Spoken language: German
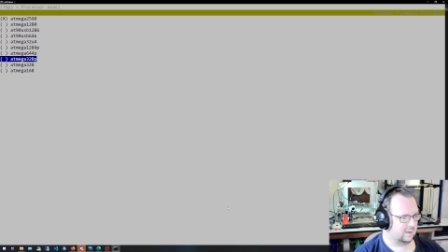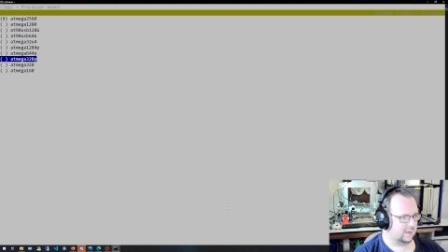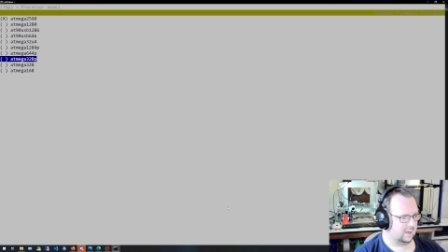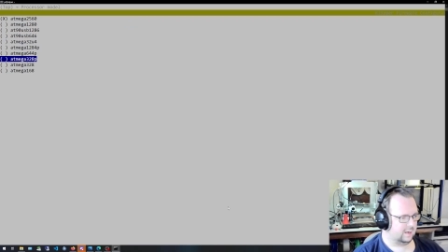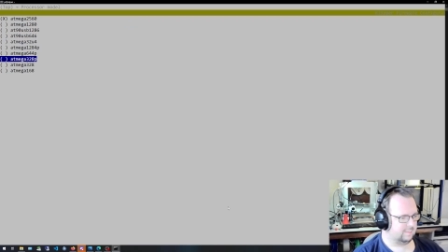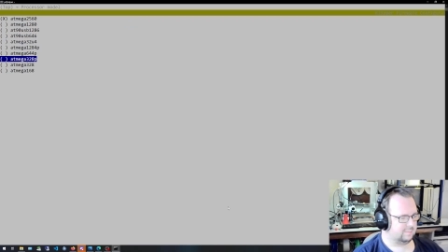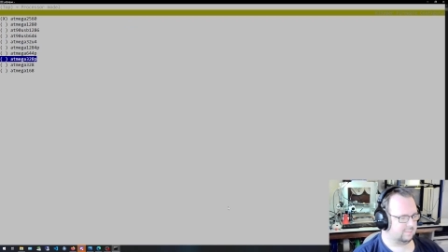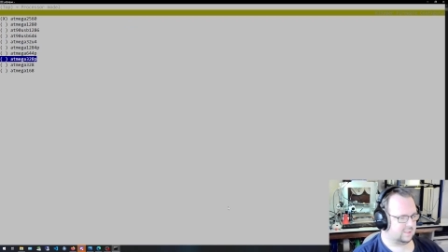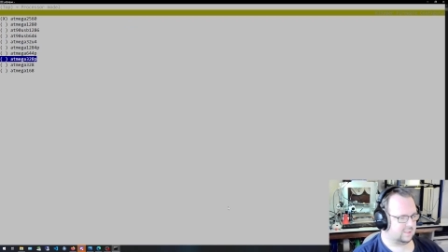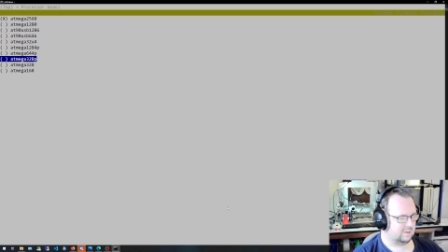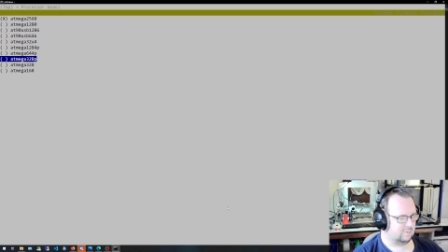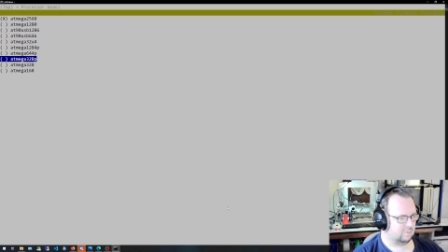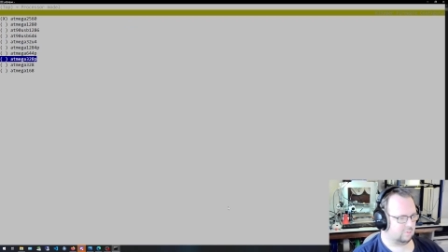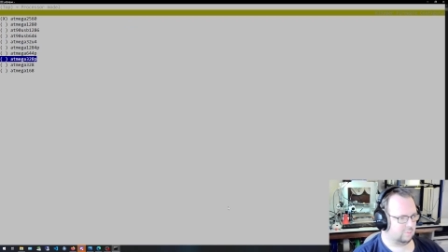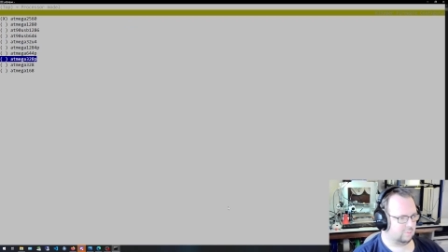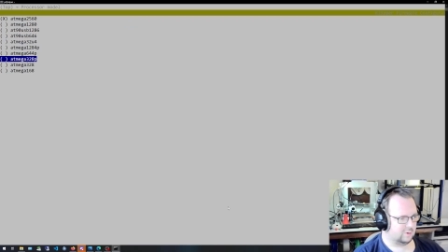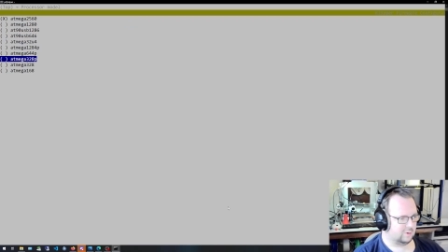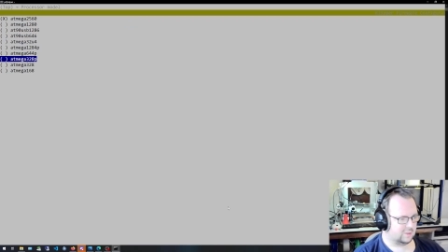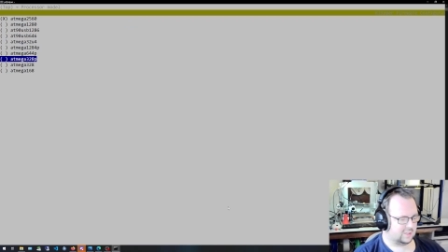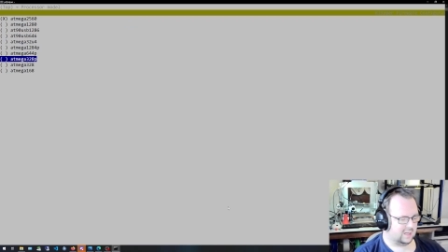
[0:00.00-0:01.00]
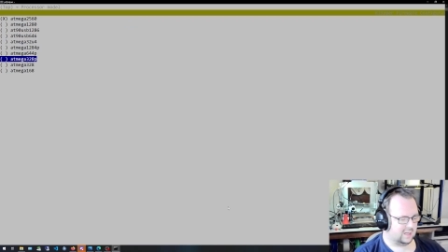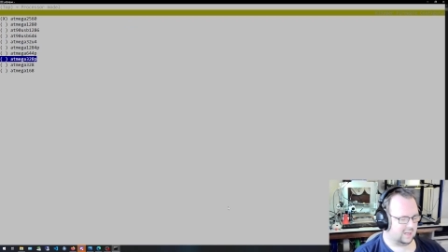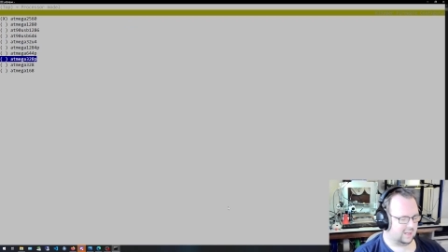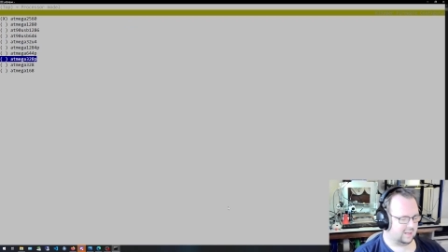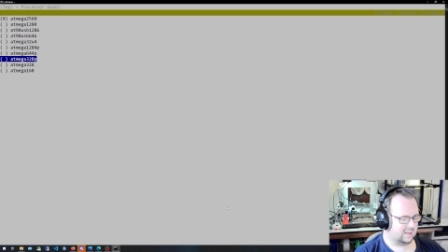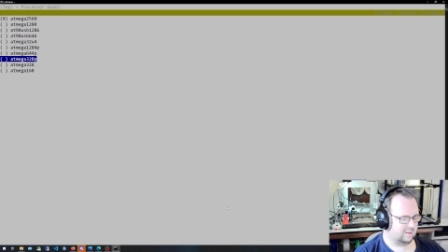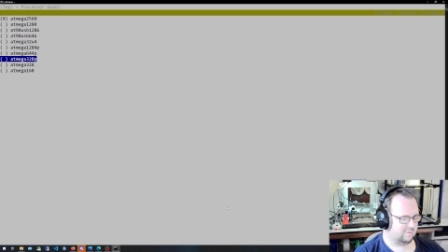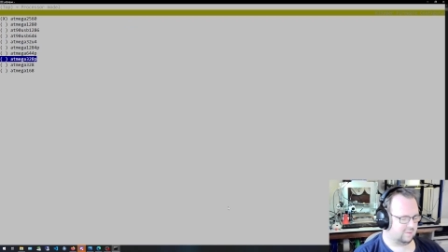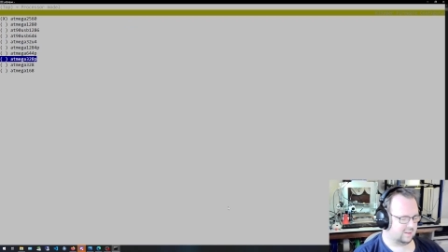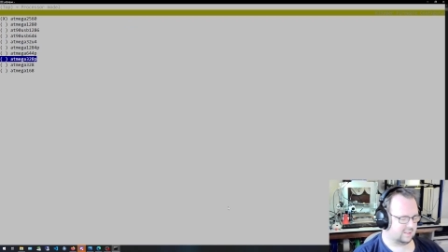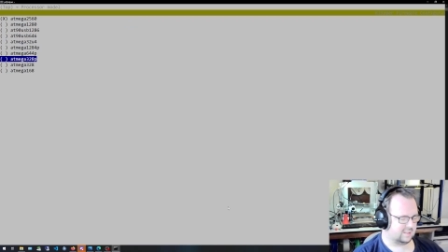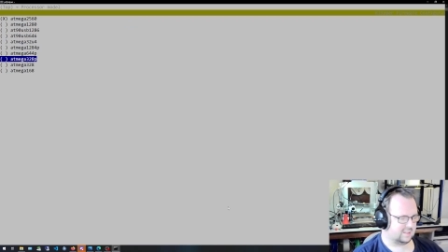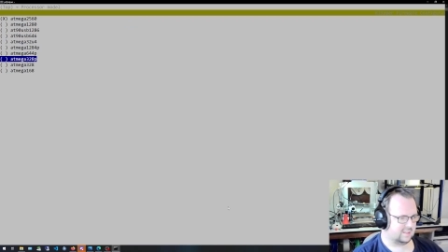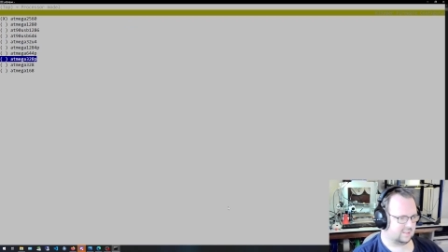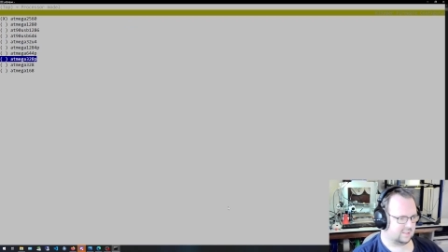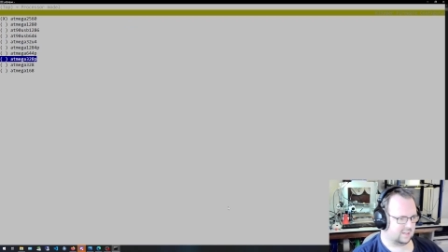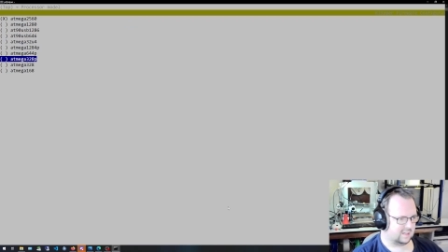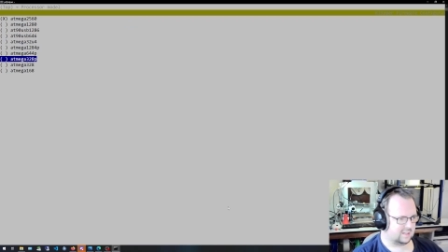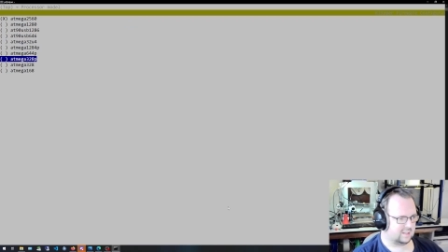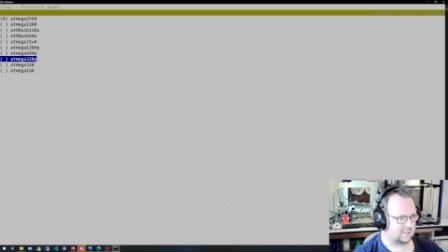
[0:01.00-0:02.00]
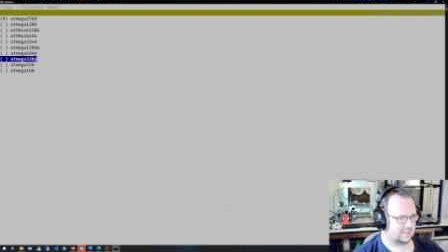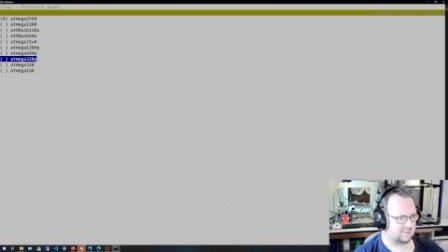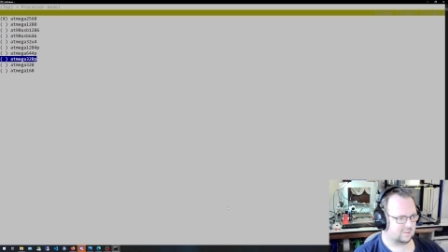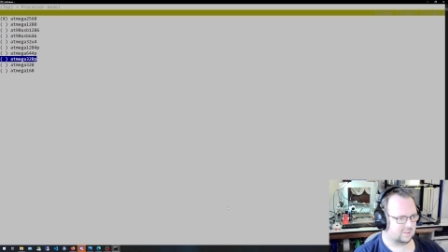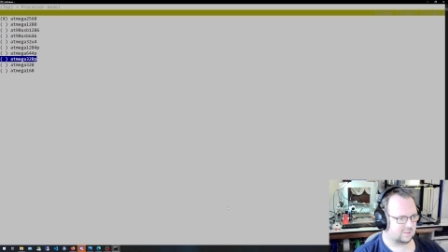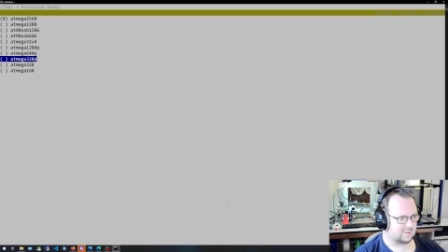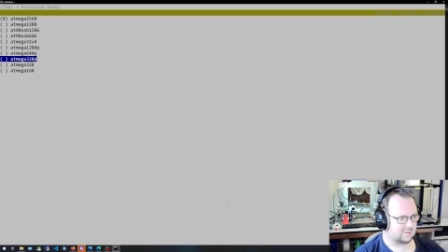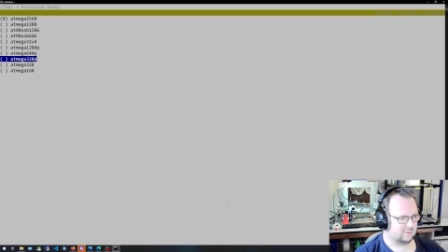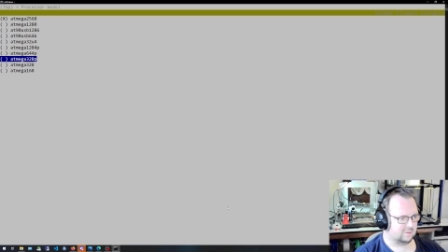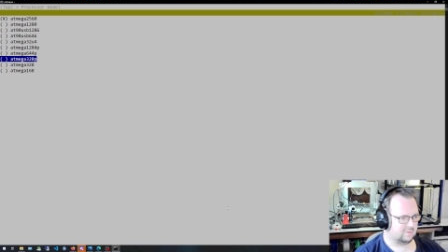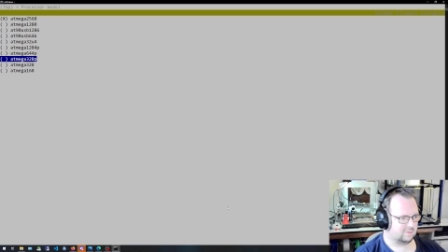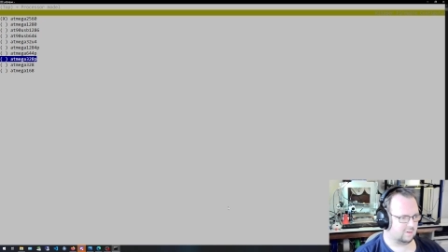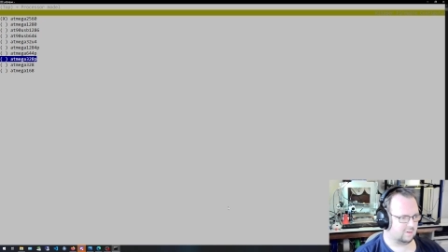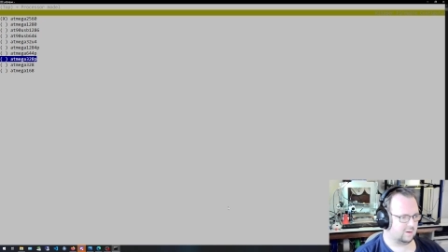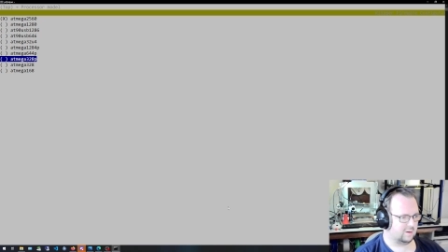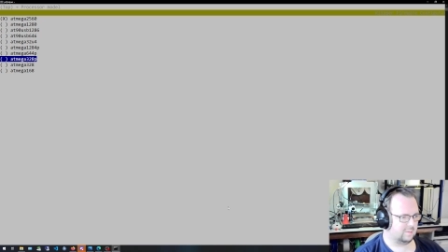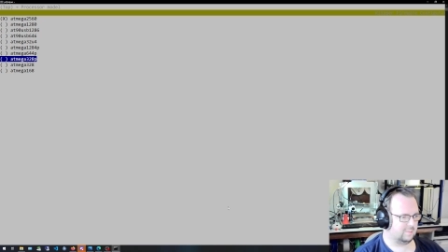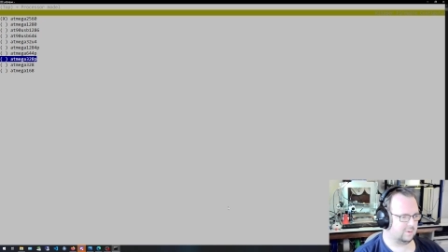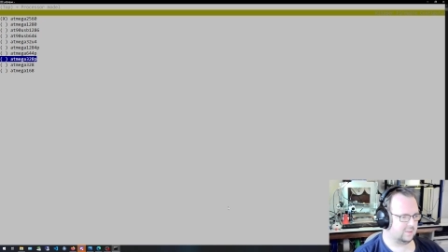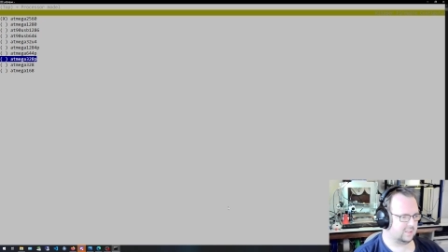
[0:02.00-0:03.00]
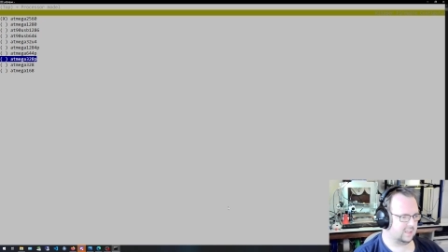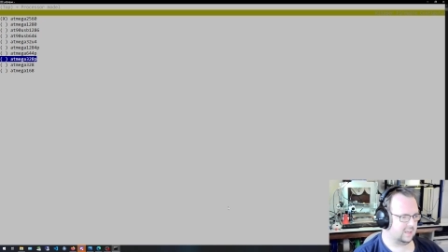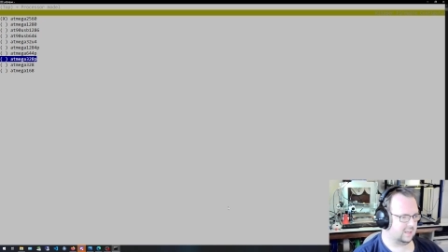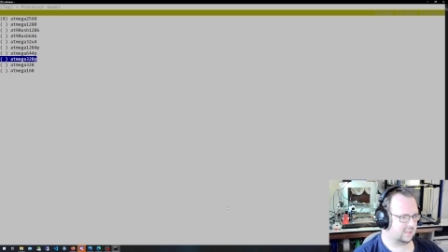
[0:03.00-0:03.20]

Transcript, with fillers: MCU-Modell, hätte ich fast gesagt, also das Controller-Modell.